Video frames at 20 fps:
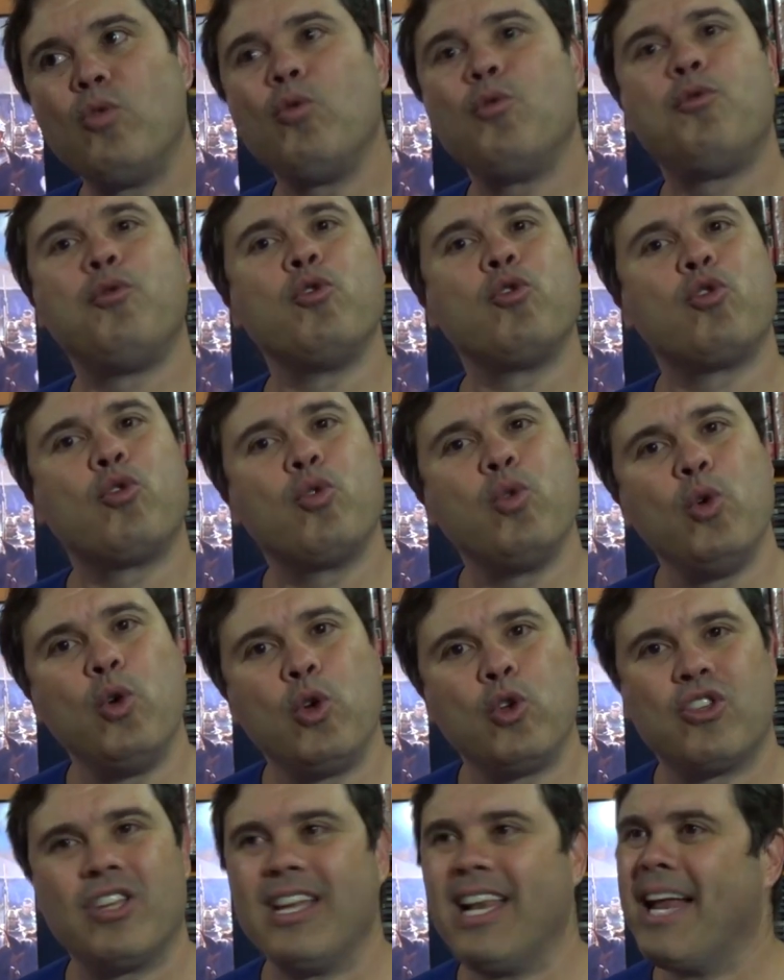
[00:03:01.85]
no
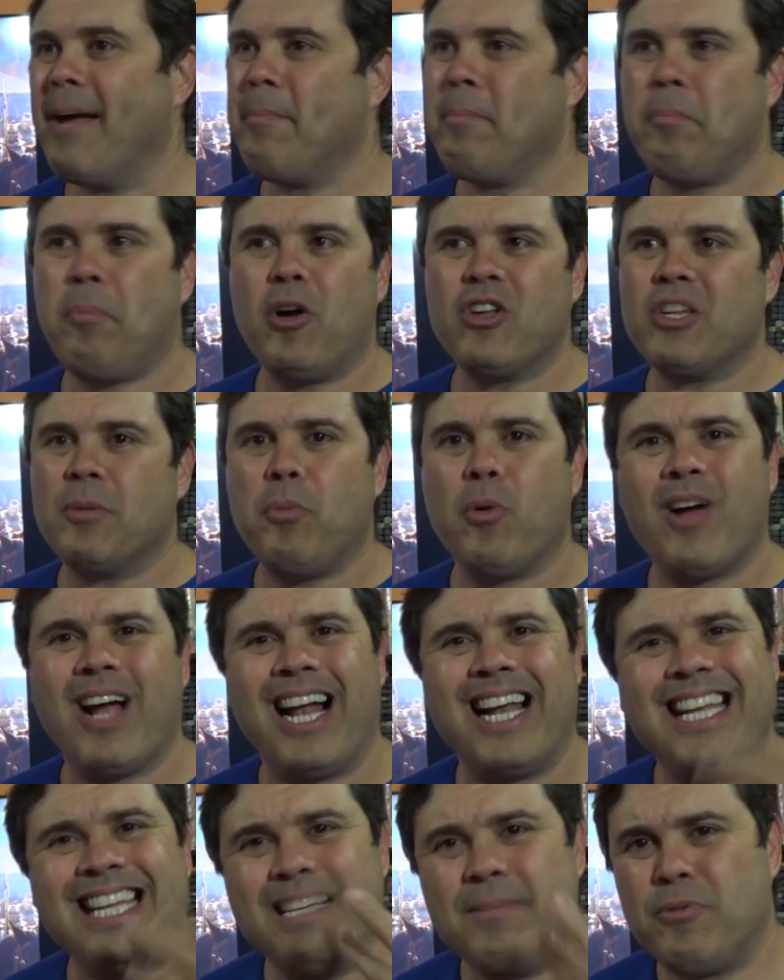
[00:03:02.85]
futuro, sei lá,
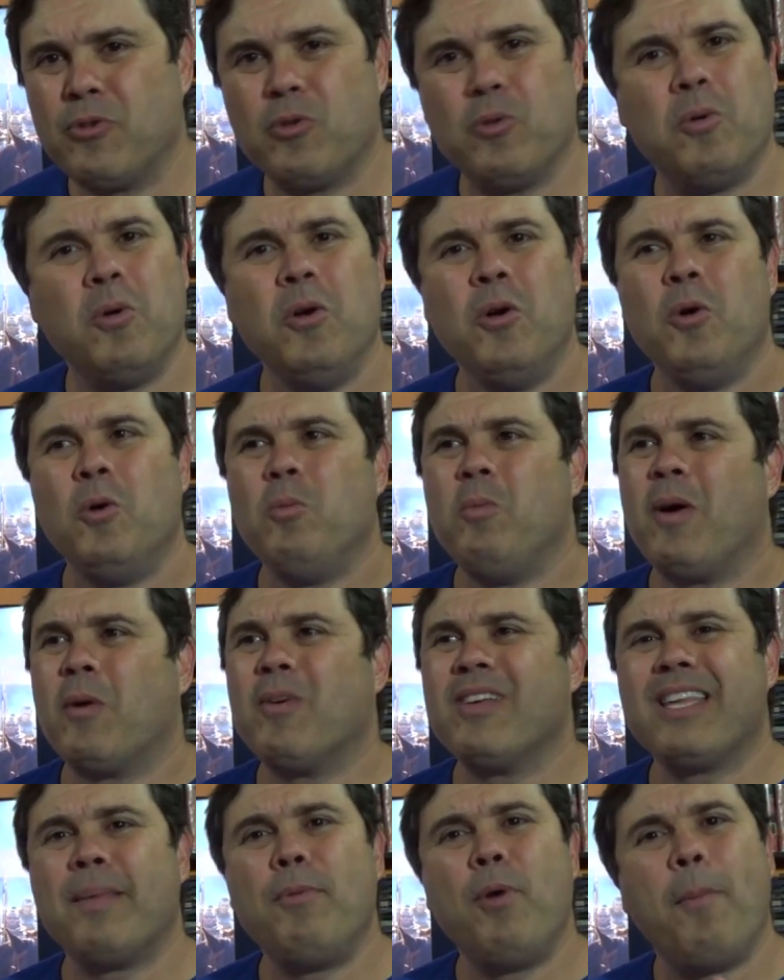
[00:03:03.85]
pós-apocalíptico, uma
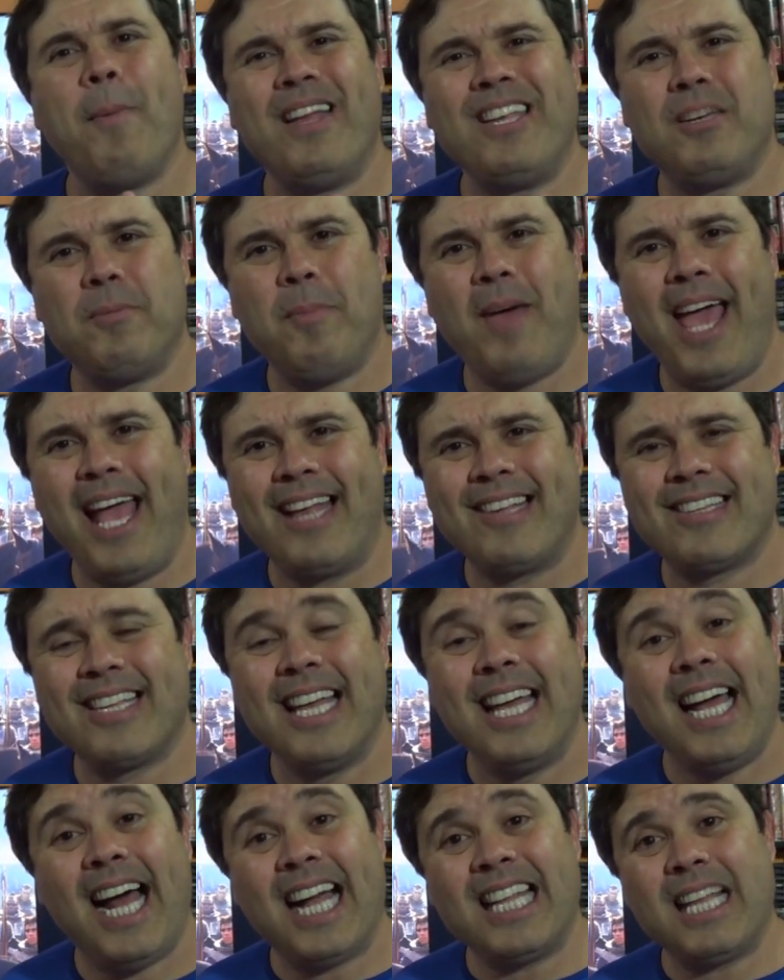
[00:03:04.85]
coisa meio Mad Max.